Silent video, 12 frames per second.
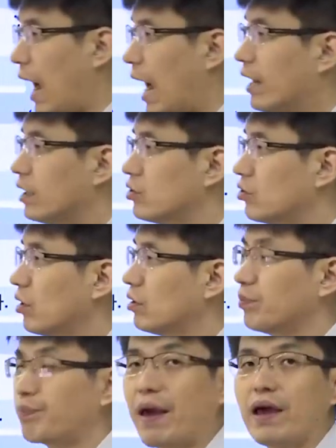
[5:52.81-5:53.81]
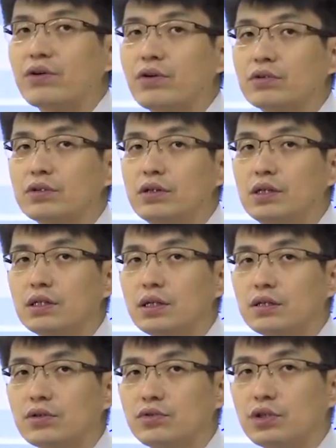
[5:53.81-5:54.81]
안에 들어가는 배경은
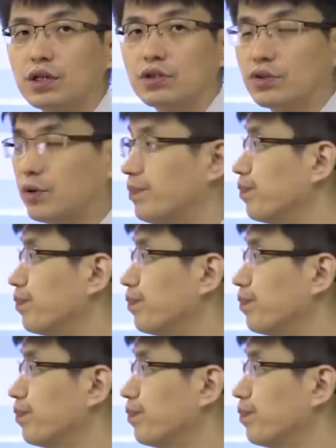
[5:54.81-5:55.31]
틀리다는 그런 얘기죠.